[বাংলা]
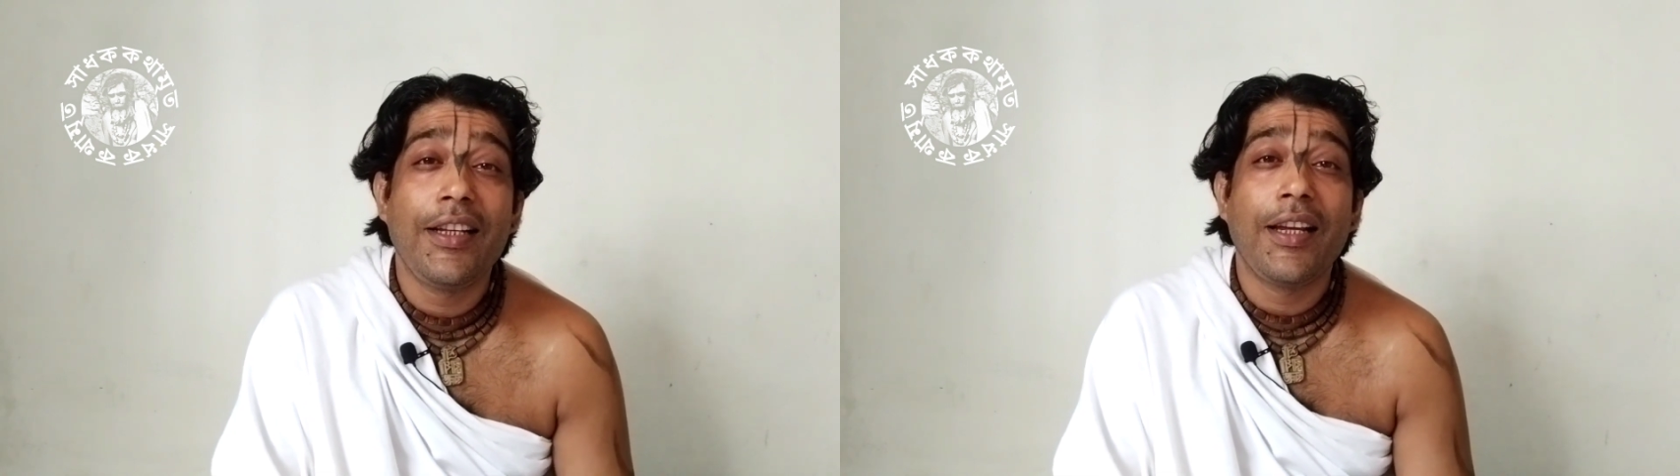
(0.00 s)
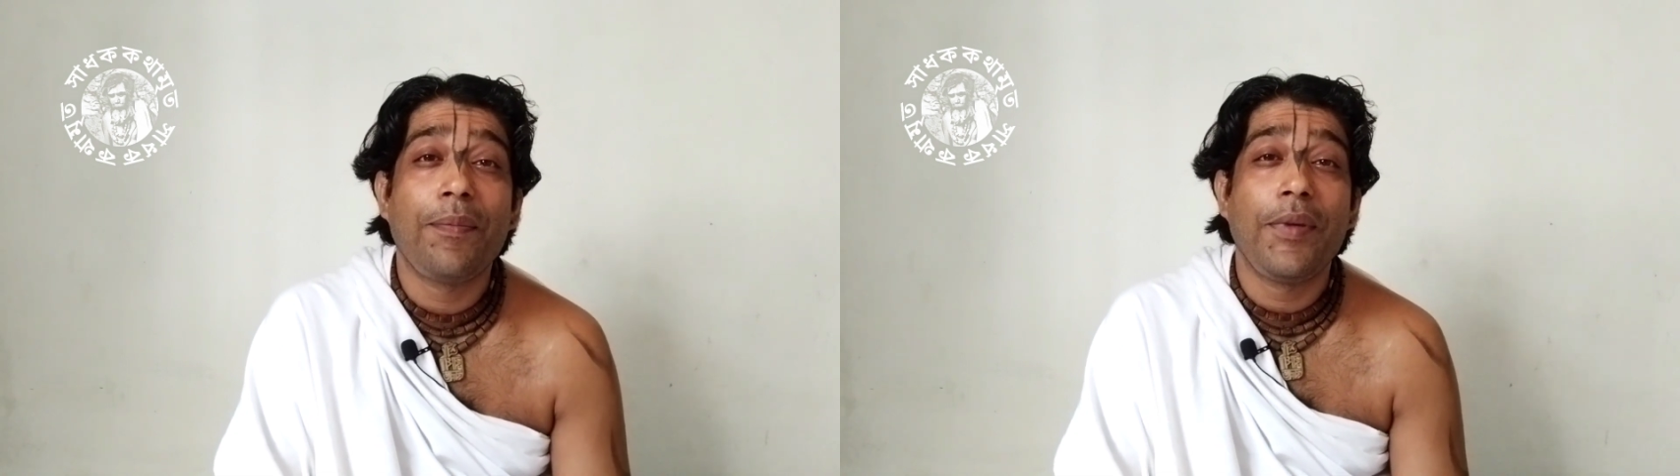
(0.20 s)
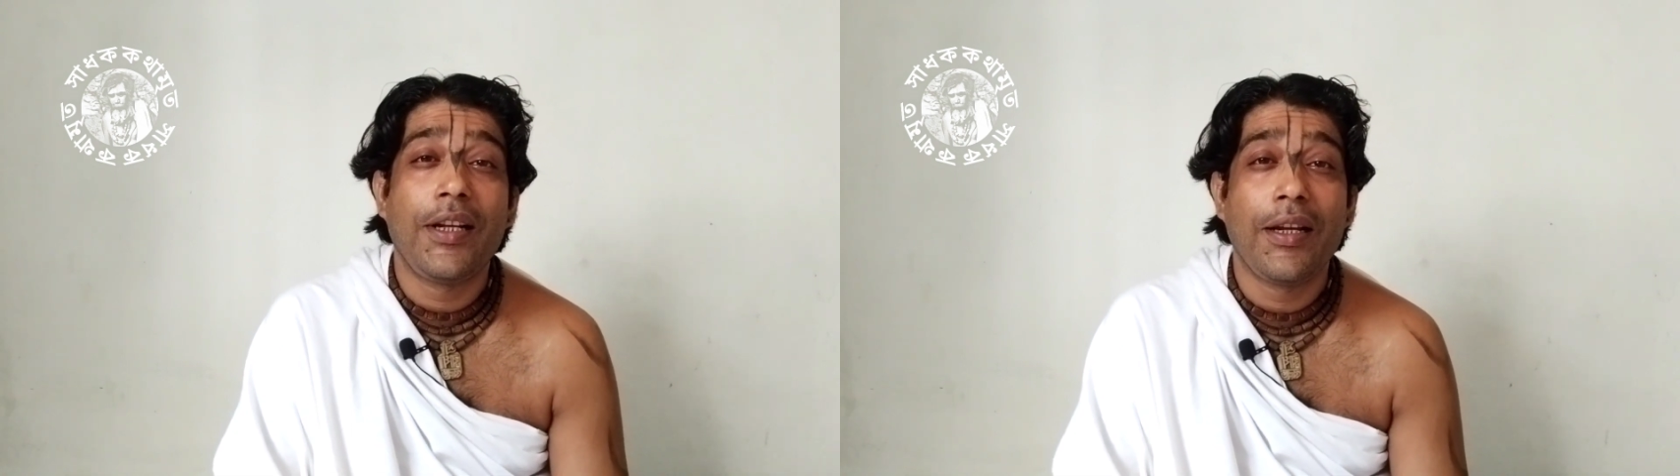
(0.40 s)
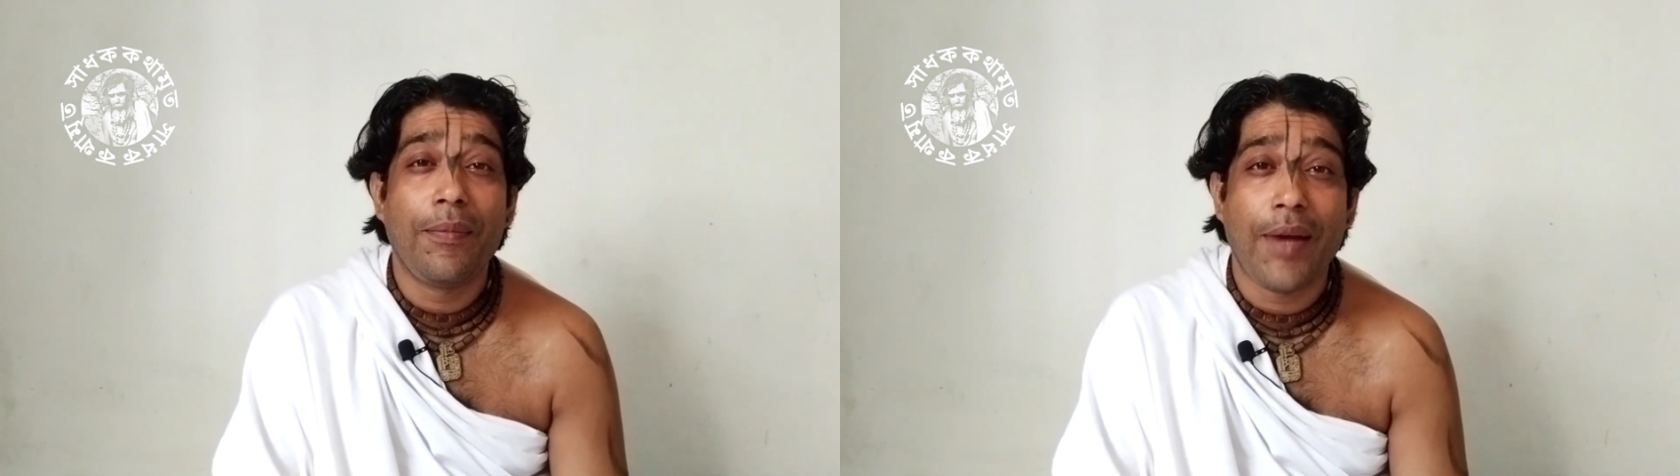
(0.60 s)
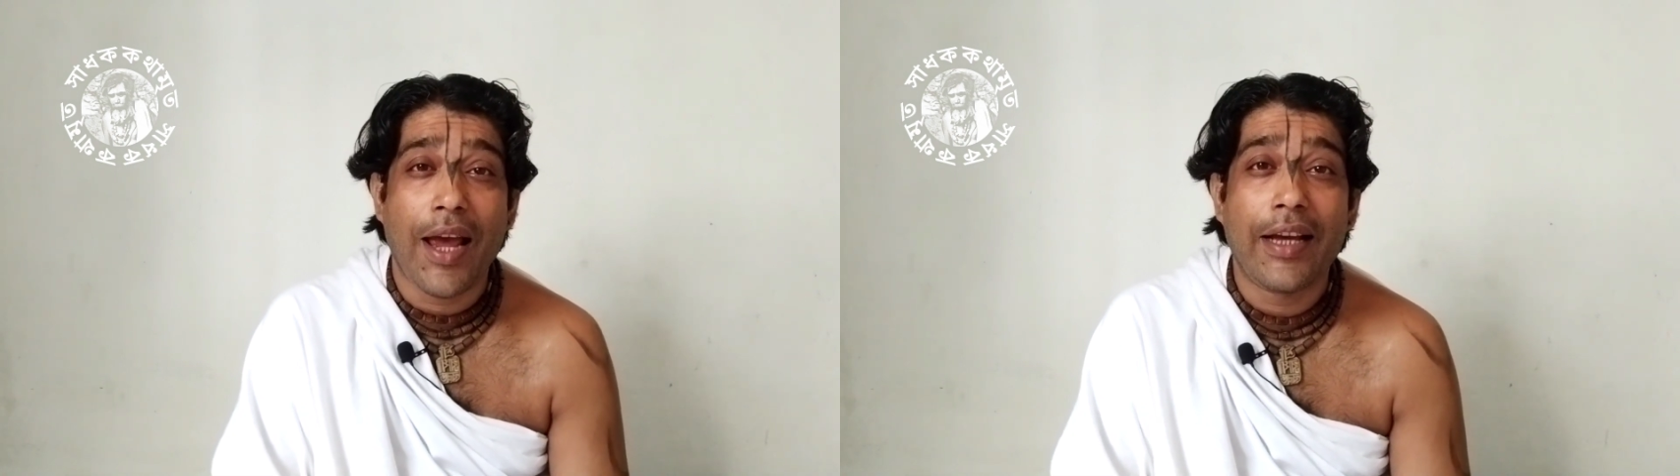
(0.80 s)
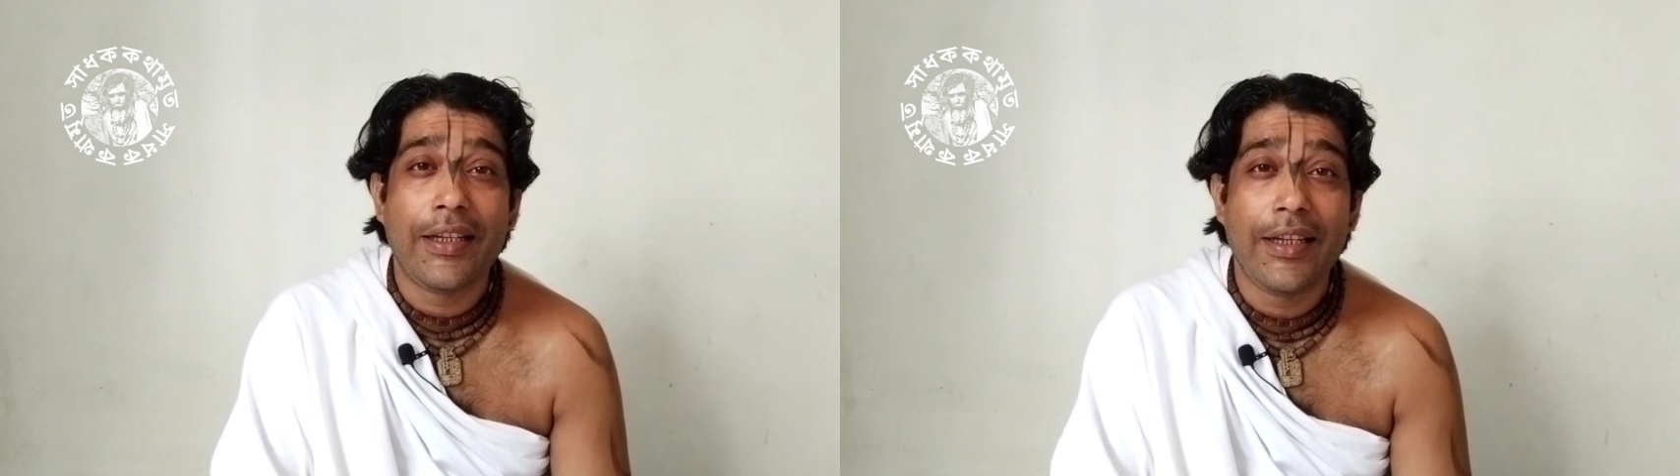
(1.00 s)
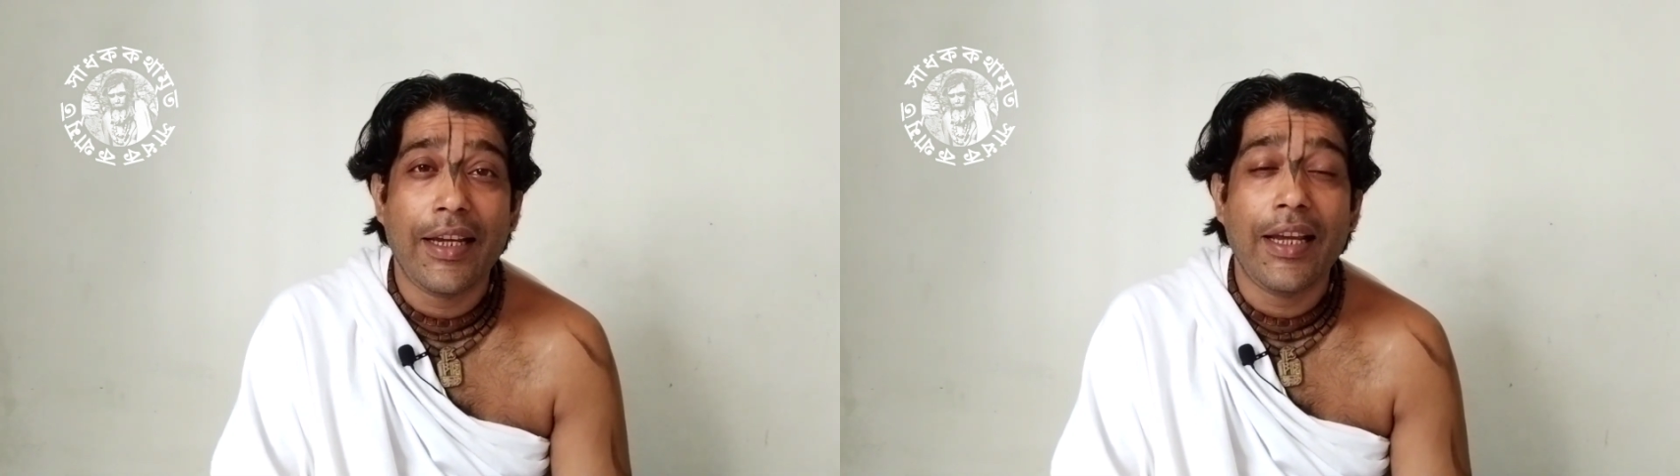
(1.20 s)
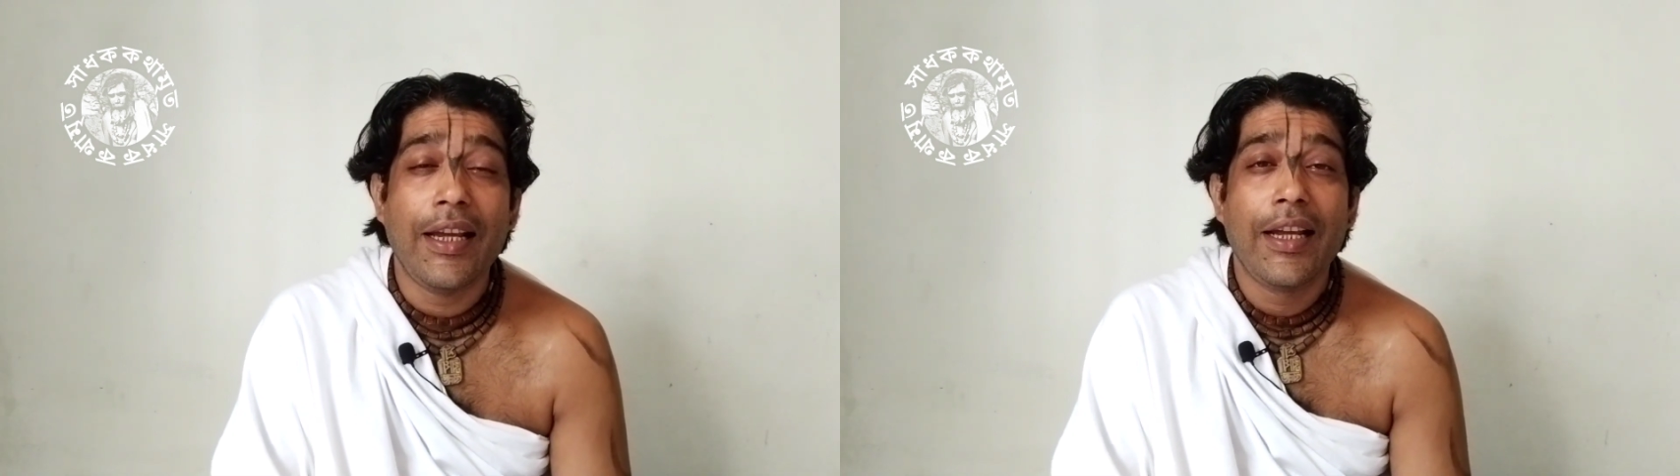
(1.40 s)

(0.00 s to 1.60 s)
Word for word: দিয়ে পিঠে ব্যাগ দিয়ে